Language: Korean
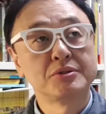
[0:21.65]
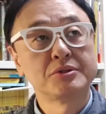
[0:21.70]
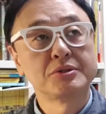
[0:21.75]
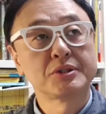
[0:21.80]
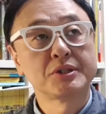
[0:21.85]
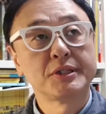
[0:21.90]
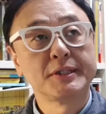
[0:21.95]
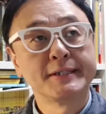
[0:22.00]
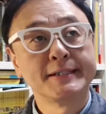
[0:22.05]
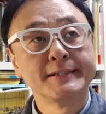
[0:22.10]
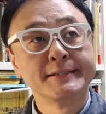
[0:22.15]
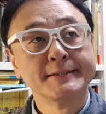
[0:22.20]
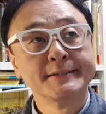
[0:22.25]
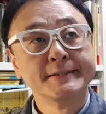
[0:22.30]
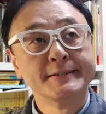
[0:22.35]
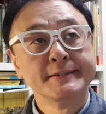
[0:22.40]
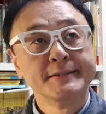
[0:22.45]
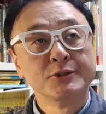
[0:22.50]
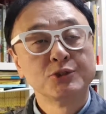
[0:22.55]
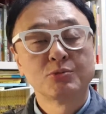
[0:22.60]
특히
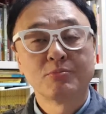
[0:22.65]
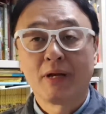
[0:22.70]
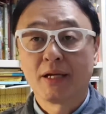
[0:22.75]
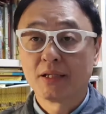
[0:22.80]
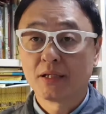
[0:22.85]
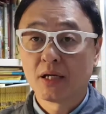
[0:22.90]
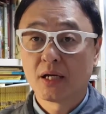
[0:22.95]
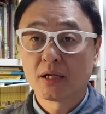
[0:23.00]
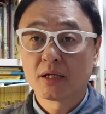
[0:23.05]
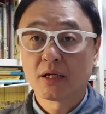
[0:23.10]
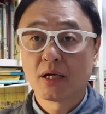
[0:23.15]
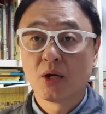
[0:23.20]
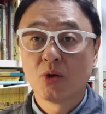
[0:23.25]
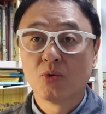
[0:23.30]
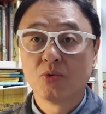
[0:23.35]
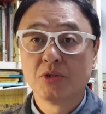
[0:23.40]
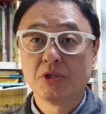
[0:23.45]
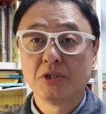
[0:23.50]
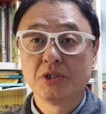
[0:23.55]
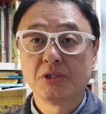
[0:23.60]
좀
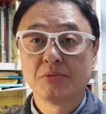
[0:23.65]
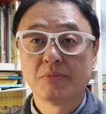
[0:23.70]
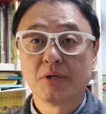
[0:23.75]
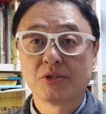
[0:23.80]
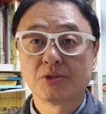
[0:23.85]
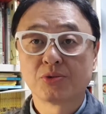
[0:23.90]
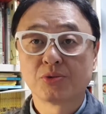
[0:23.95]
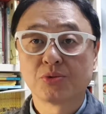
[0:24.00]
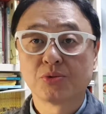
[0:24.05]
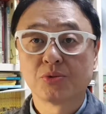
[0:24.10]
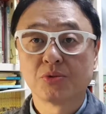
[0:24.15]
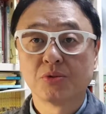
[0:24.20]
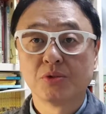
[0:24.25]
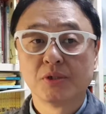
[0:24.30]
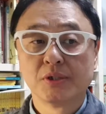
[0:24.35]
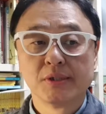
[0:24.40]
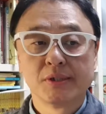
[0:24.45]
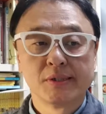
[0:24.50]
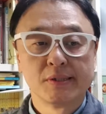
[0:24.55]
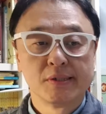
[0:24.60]
안타까운 일이지만서도,
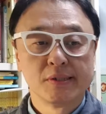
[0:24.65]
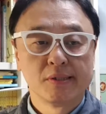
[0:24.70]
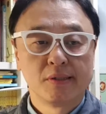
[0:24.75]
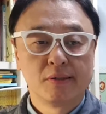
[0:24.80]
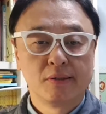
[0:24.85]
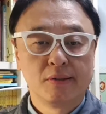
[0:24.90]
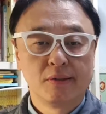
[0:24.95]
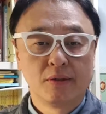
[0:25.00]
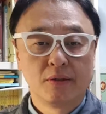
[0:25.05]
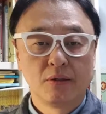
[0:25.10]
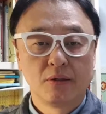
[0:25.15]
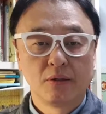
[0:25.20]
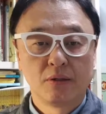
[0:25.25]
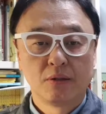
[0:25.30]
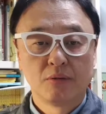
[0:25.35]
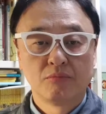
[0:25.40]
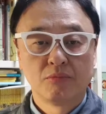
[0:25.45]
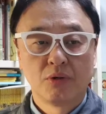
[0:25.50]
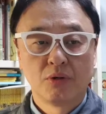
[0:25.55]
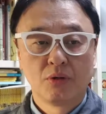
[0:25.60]
어,
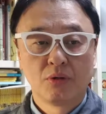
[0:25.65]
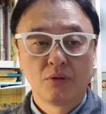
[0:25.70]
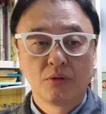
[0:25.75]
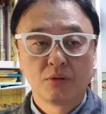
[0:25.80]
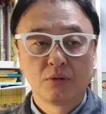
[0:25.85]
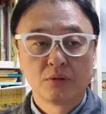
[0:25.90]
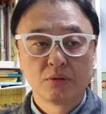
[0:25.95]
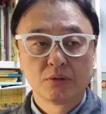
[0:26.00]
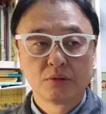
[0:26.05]
뭐,